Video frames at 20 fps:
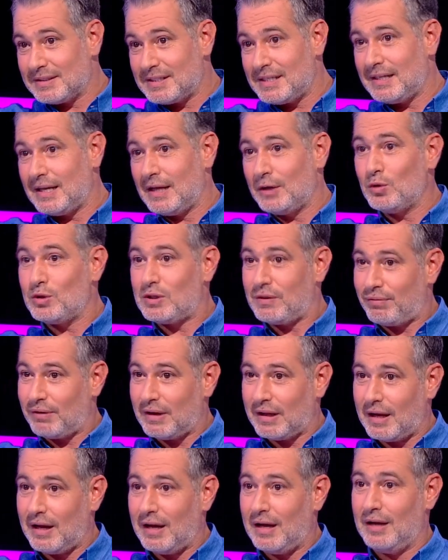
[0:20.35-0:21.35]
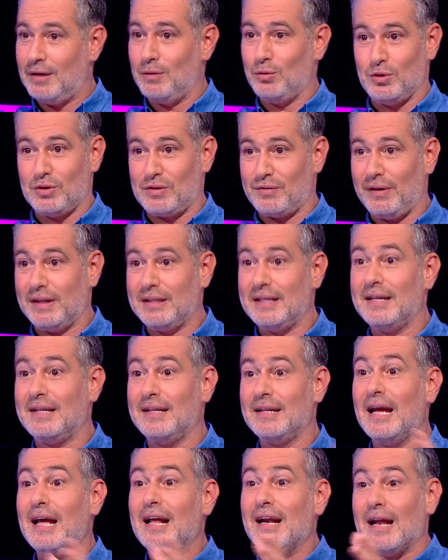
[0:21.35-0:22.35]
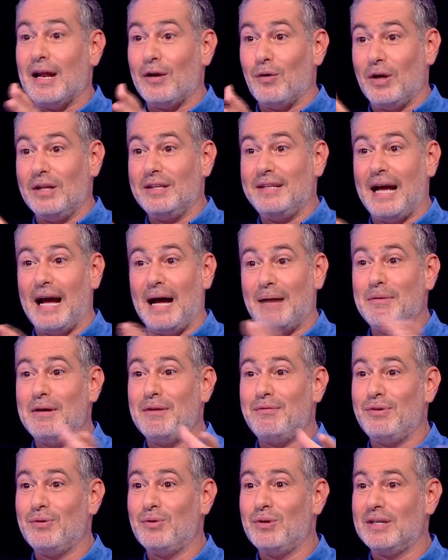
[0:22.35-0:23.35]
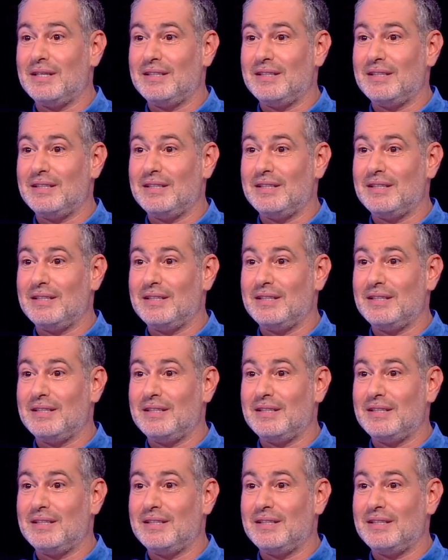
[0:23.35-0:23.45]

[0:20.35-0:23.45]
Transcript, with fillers: نسينا يوسف الخال ويوسف حداد لانه عندي اعمال فيهم